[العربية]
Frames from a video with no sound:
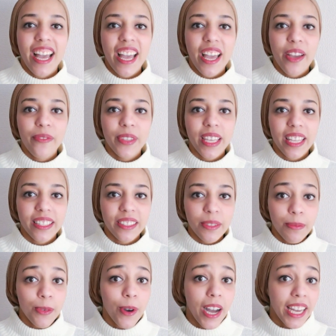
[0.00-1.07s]
آه،
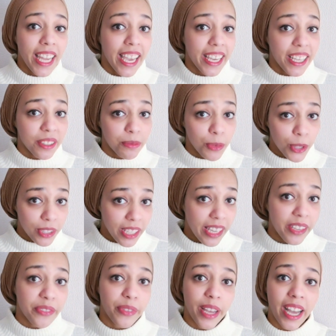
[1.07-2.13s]
بيقدموا عن حاجات
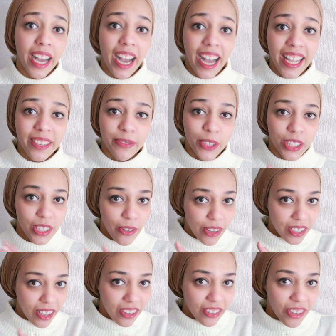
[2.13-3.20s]
مختلفة عن محتوى
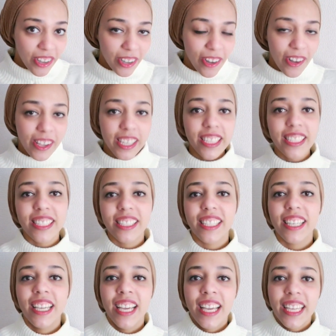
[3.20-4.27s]
القناة خالص
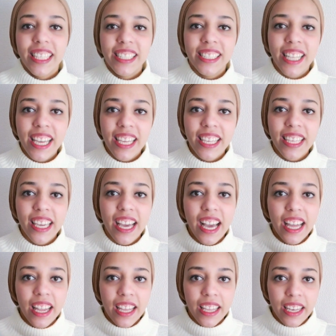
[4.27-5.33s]
زي
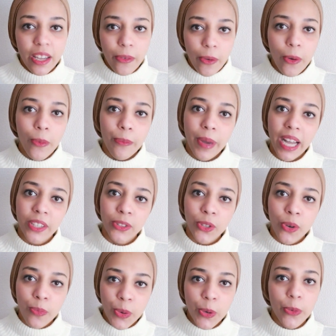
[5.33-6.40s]
آه، لو هم
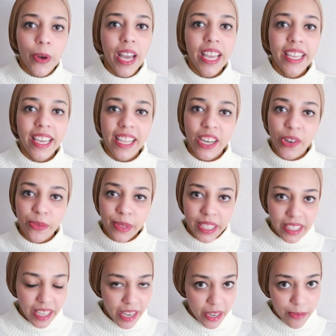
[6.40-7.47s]
عندهم هواية لو
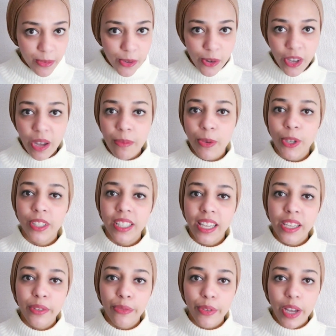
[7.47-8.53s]
بيتكلموا لغة
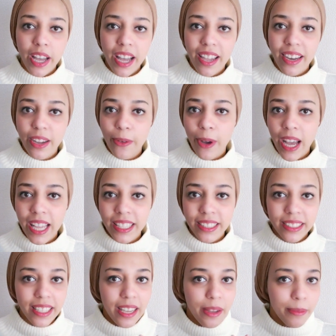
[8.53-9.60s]
مختلفة لو
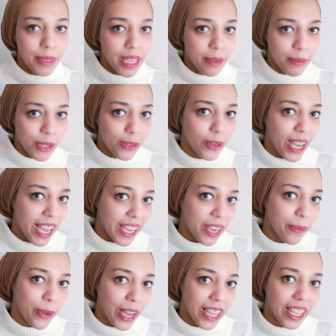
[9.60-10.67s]
حتى بيعملوا حاجة
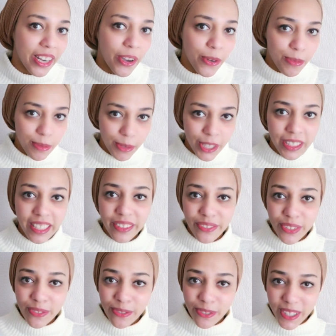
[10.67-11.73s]
معينة هم
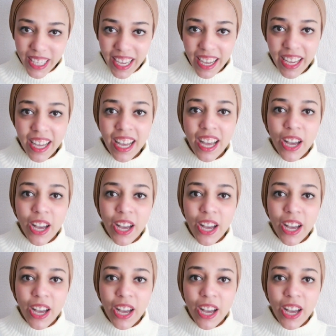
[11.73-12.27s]
محترفين فيها